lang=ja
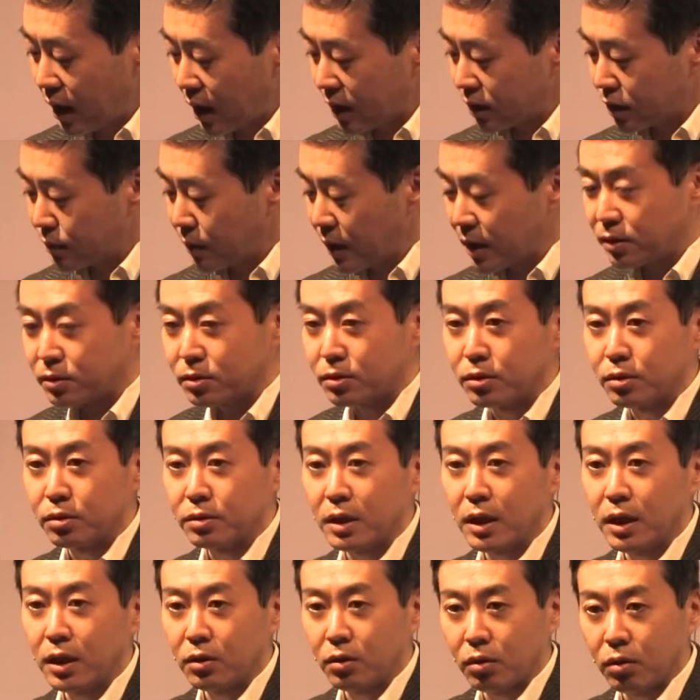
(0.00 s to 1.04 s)
発売する予
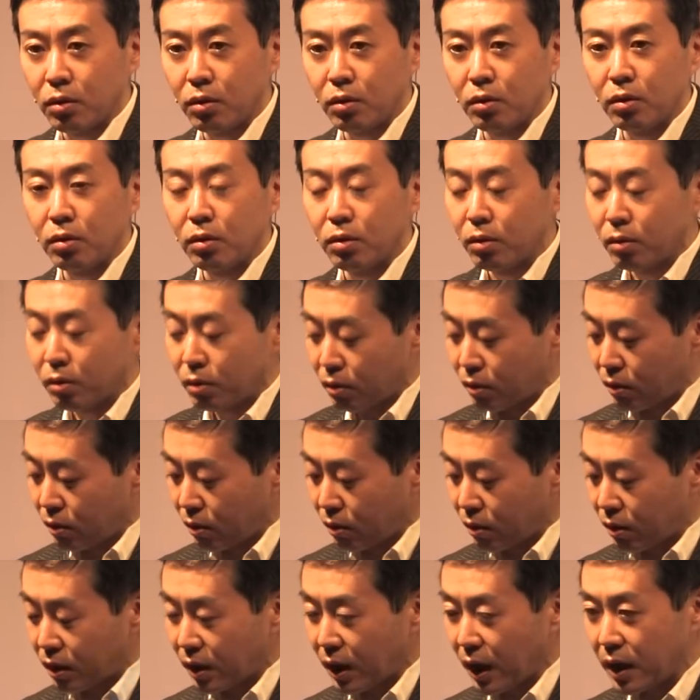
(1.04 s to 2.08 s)
定
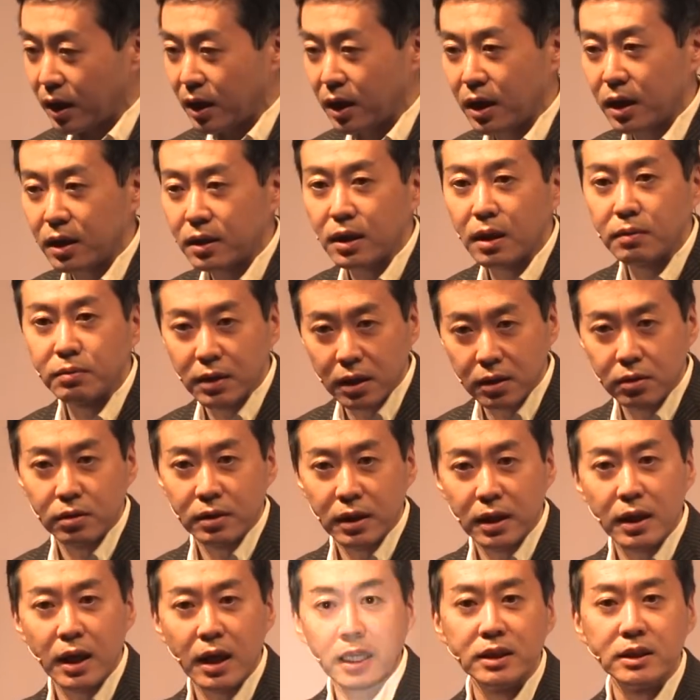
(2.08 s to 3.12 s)
の
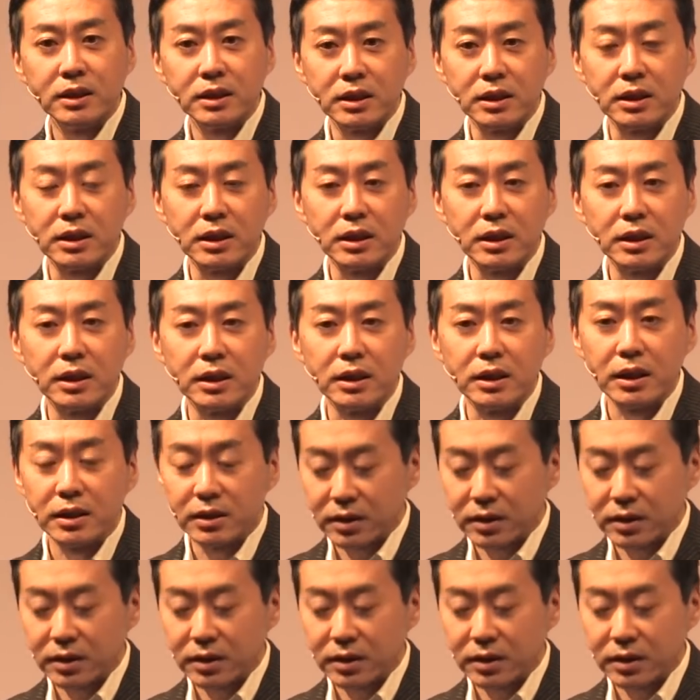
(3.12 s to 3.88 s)
カラータブレット7インチ